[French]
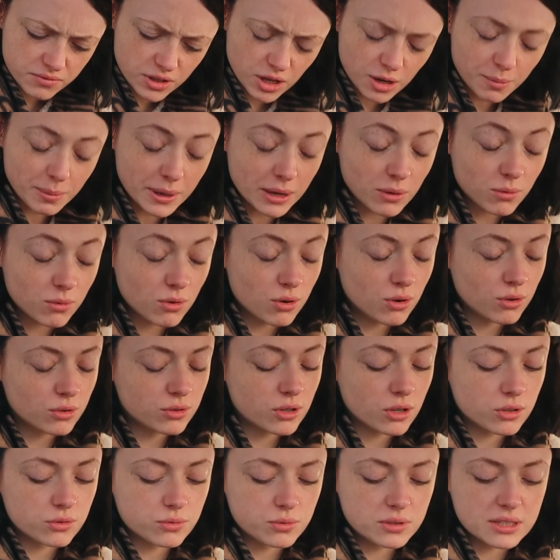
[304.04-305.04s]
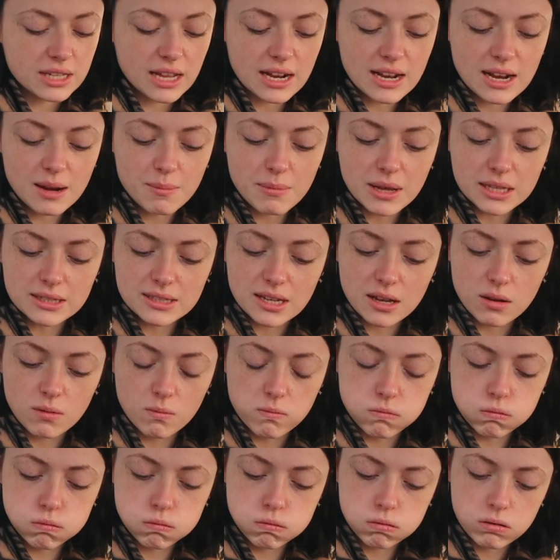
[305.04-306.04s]
ah, par contre, l'odeur du salé le matin.
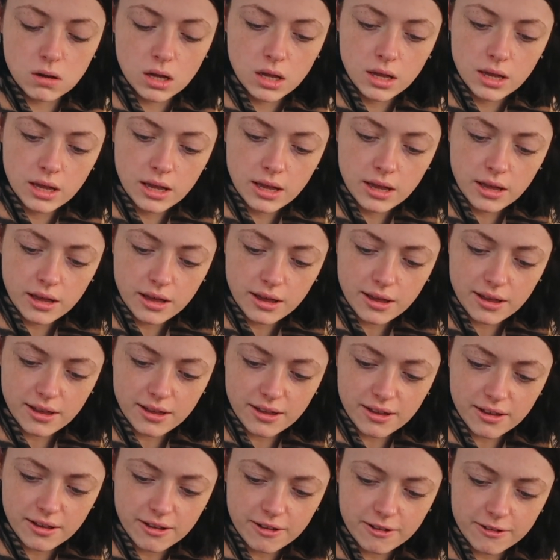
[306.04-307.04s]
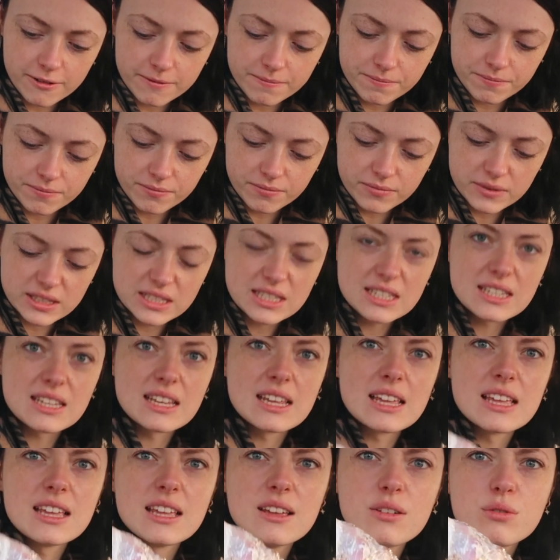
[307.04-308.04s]
Euh,
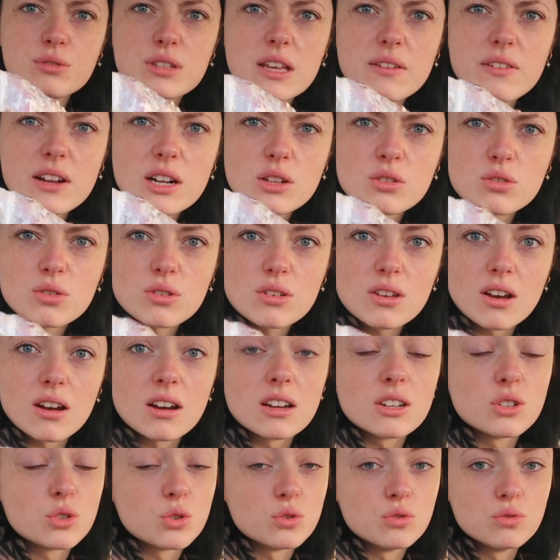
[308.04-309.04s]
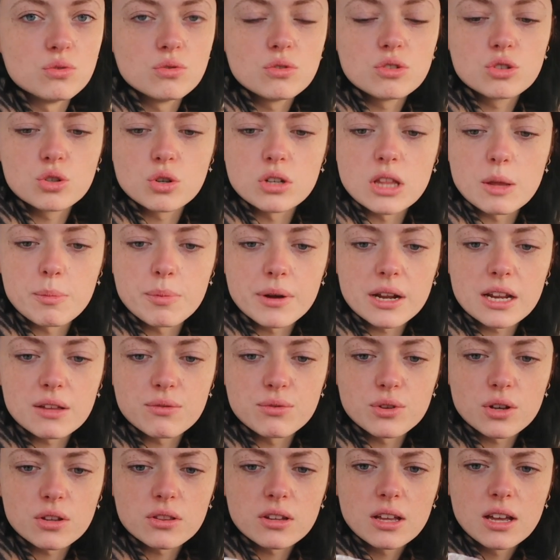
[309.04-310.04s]
c'est, vous savez le truc Ah, je suis nulle, je connais pas les
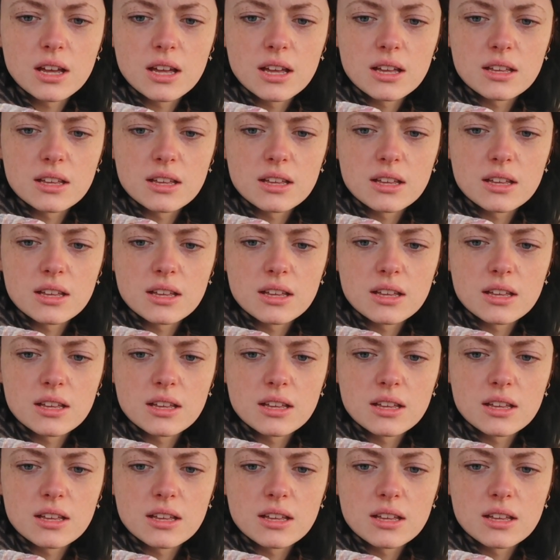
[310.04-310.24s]
viandes.